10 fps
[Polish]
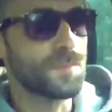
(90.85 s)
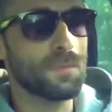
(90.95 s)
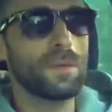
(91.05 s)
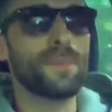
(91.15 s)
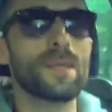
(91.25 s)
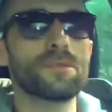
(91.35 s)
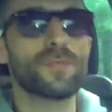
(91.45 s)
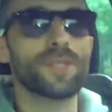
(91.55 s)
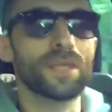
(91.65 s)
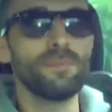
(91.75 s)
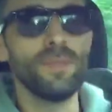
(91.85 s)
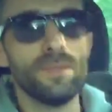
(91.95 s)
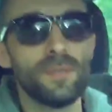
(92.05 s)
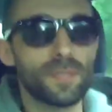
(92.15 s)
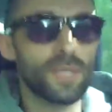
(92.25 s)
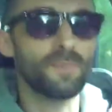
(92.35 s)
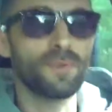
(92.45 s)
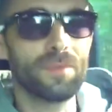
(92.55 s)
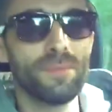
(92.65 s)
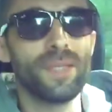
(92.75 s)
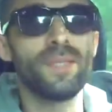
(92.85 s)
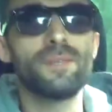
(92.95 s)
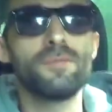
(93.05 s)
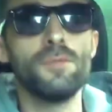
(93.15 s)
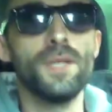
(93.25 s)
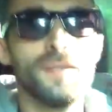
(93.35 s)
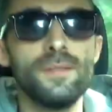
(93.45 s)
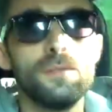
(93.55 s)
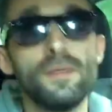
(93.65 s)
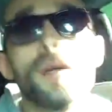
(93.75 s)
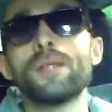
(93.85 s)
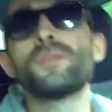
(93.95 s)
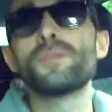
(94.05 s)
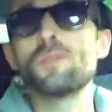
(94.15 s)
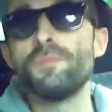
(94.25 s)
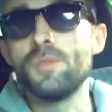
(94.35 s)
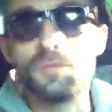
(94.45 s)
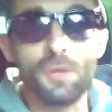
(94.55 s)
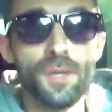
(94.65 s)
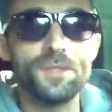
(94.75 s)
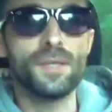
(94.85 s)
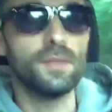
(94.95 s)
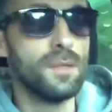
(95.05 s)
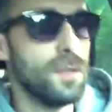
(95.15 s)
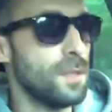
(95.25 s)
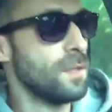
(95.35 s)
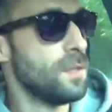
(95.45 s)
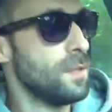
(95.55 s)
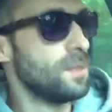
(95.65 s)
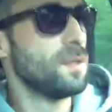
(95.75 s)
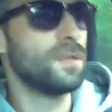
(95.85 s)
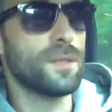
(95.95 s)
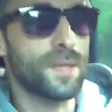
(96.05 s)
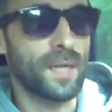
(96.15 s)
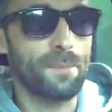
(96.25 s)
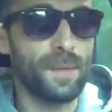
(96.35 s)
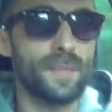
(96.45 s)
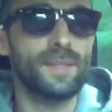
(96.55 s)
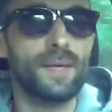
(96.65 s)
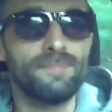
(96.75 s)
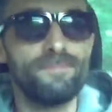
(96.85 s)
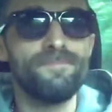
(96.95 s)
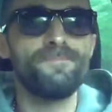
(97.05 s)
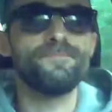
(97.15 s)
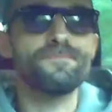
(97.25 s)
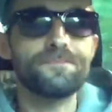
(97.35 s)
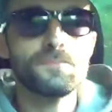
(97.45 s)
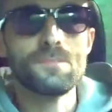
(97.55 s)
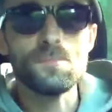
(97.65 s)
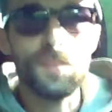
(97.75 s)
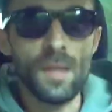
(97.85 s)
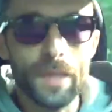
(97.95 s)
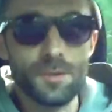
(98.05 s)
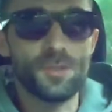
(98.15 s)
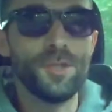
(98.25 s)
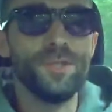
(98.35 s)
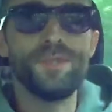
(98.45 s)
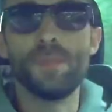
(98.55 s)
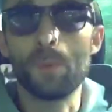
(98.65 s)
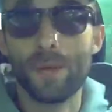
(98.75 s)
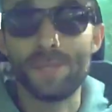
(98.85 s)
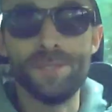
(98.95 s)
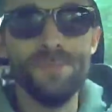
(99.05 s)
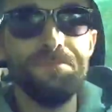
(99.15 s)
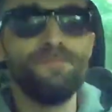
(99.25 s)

co mnie bardzo czasami, tak powiem, denerwuje. No ale co zrobimy, słuchajcie. Taka praca, na to się nic nie poradzi.